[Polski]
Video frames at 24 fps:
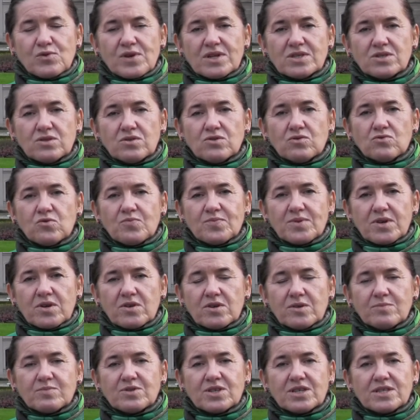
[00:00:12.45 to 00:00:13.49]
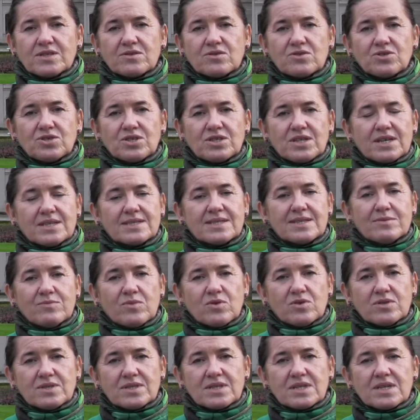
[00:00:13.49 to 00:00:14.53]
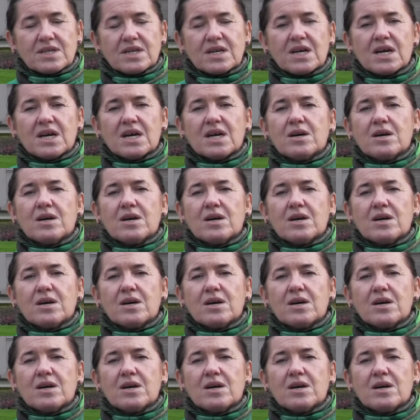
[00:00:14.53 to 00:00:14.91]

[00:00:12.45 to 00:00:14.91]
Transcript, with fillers: zaś odkupiony przez rodzinę Zamojskich